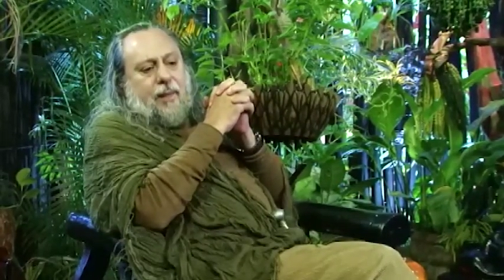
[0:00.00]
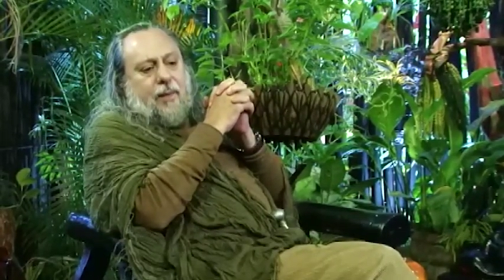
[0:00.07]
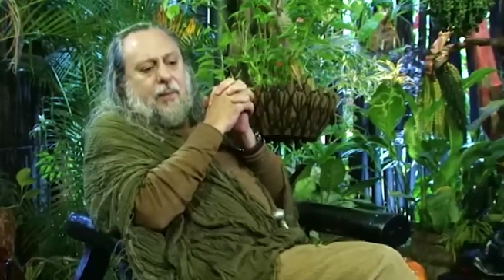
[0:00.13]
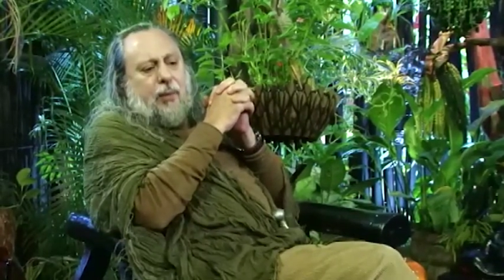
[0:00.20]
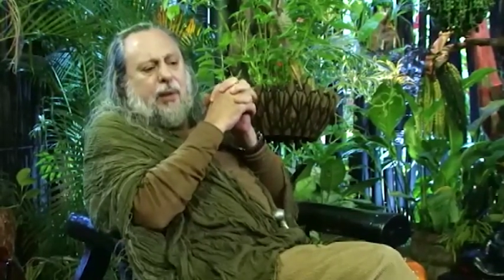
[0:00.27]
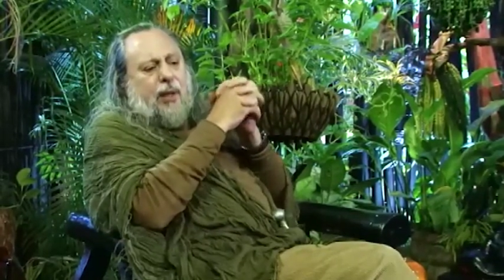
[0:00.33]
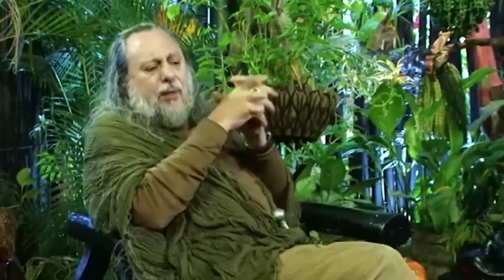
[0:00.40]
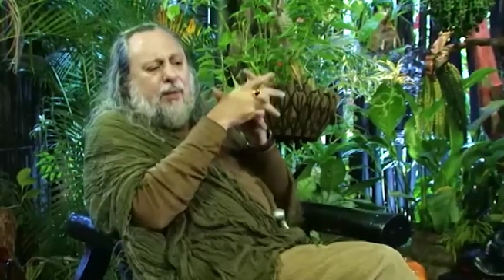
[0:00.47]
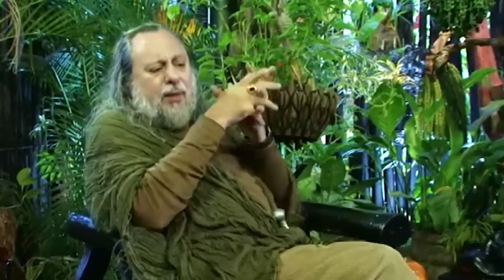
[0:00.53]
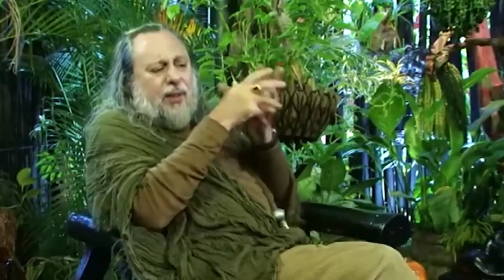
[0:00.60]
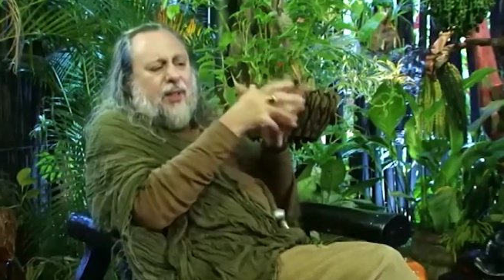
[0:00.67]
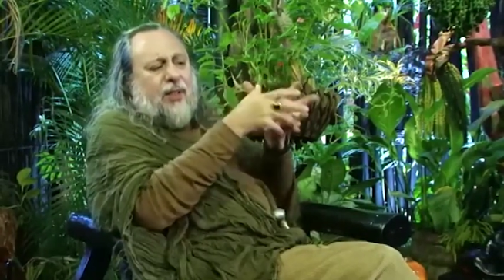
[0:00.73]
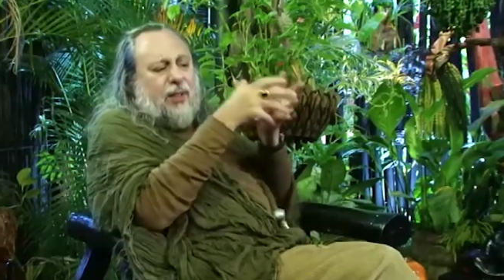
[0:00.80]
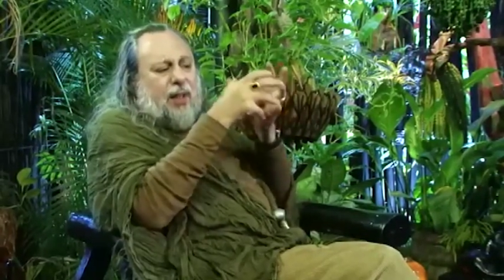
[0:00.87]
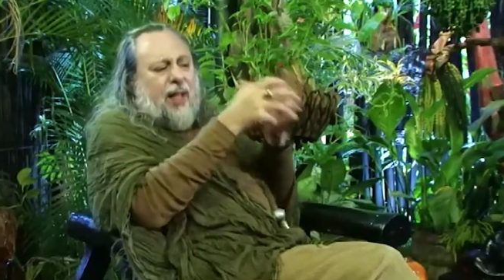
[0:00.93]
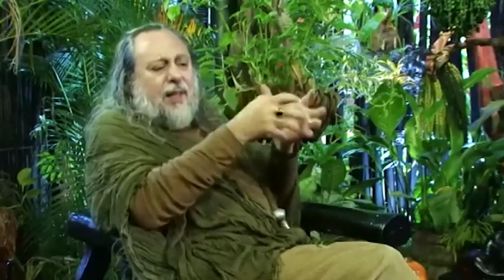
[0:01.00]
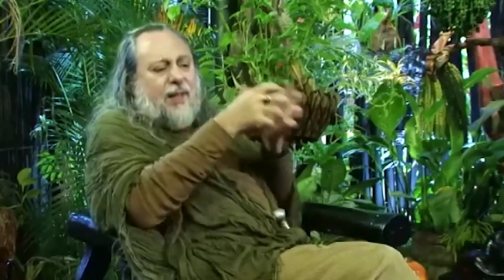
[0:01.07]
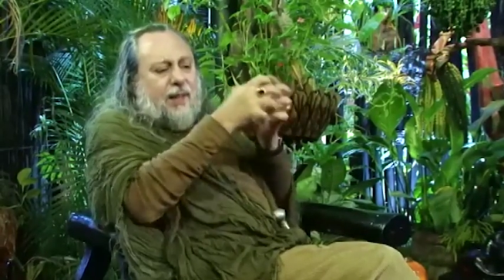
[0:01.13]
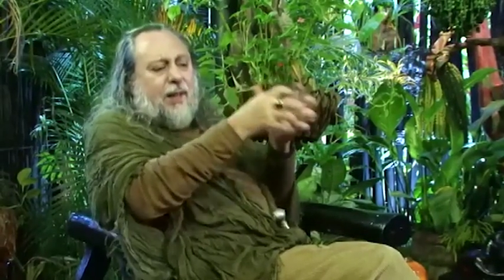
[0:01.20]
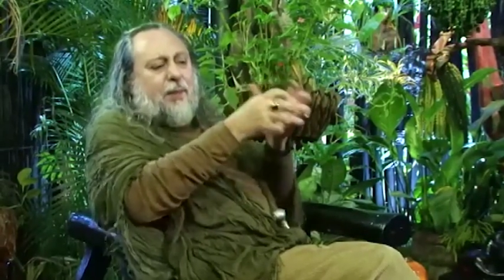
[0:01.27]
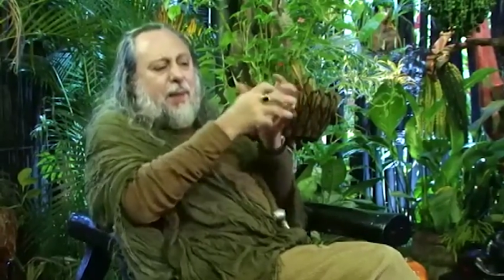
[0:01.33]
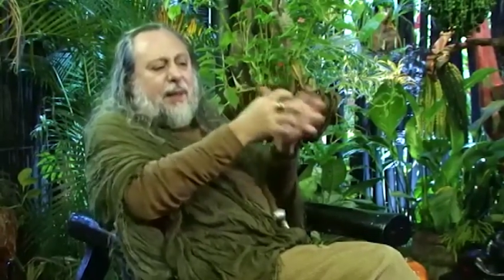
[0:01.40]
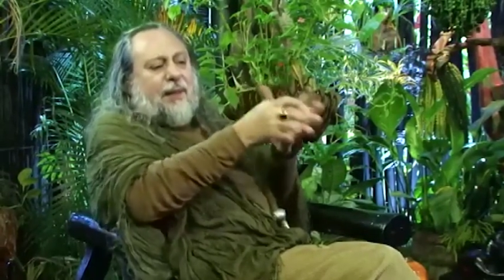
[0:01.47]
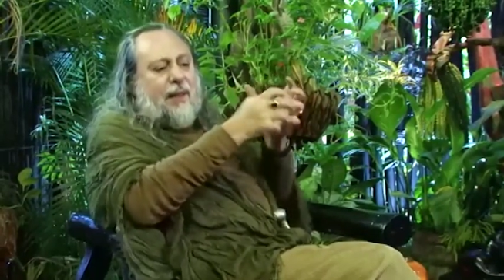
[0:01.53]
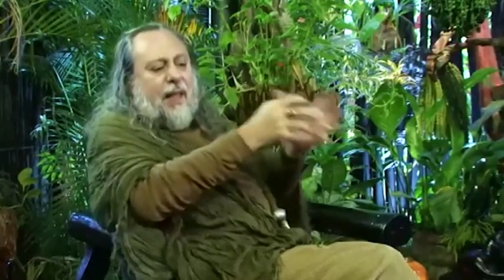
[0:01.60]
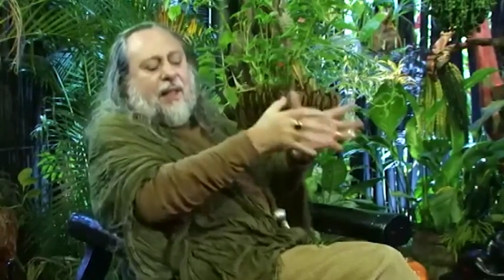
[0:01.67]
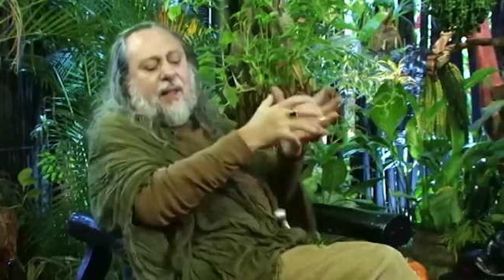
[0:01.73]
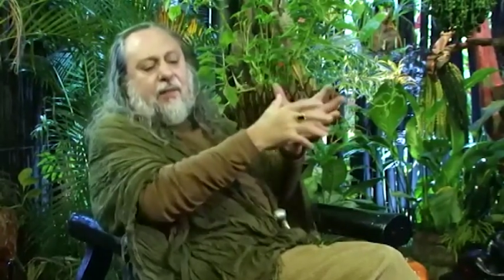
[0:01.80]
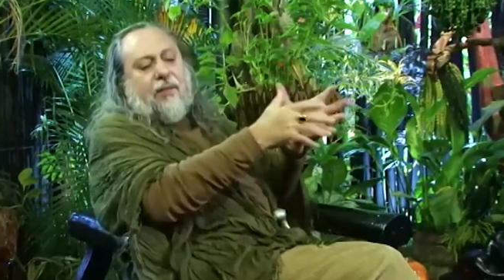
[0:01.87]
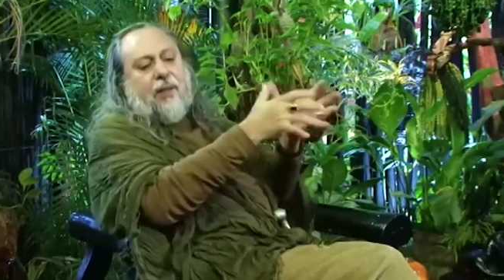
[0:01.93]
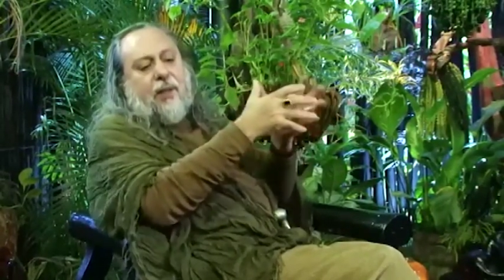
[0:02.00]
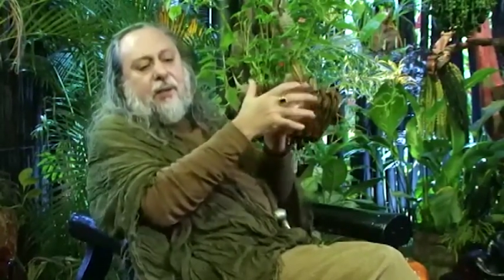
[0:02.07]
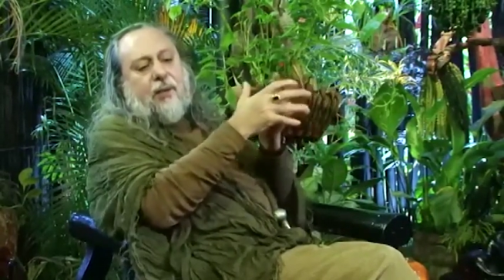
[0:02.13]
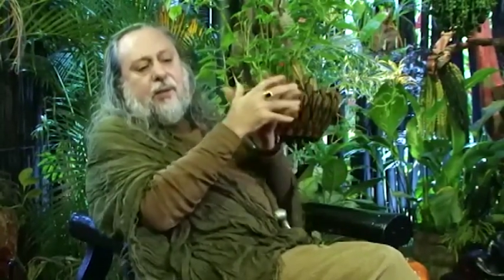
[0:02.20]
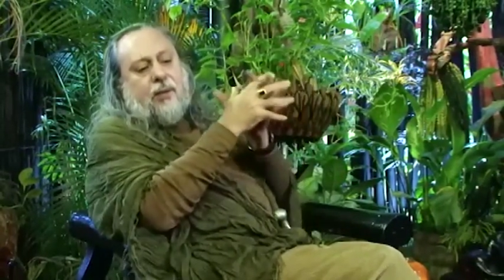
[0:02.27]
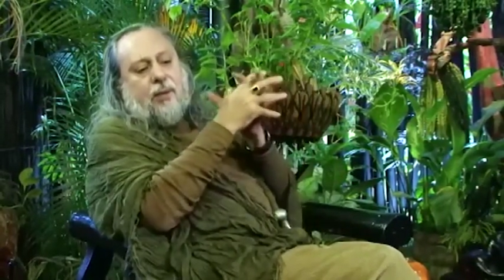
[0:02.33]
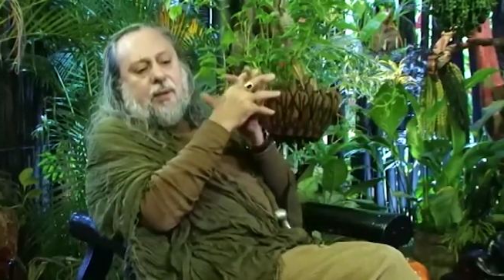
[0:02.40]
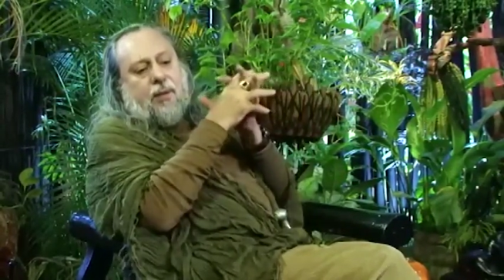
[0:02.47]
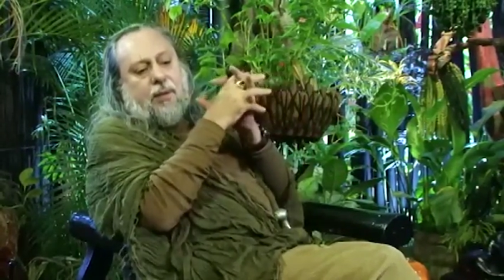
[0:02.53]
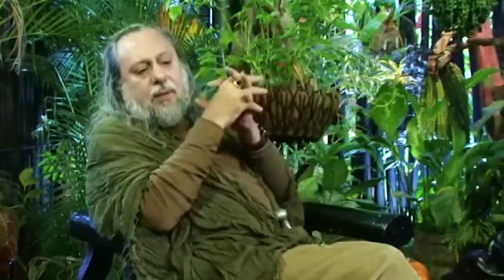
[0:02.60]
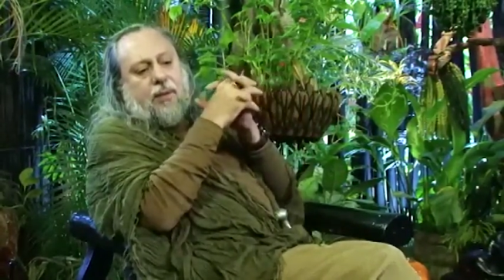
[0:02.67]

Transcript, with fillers: Por que, que vocês têm que se meter na vida dos outros?